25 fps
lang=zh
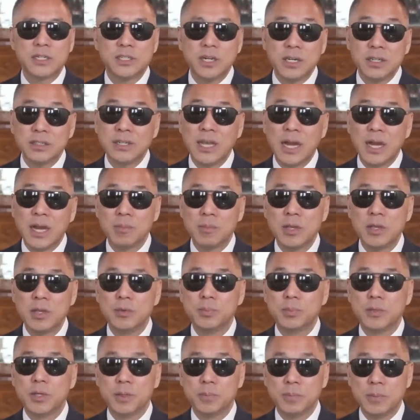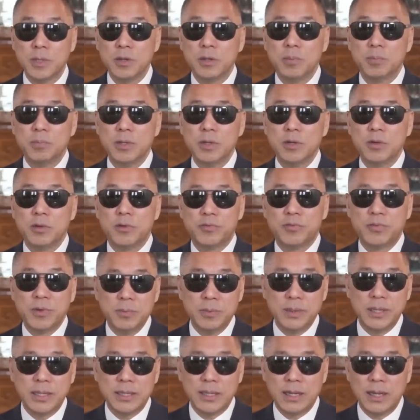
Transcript: 上下没有别没有没有分别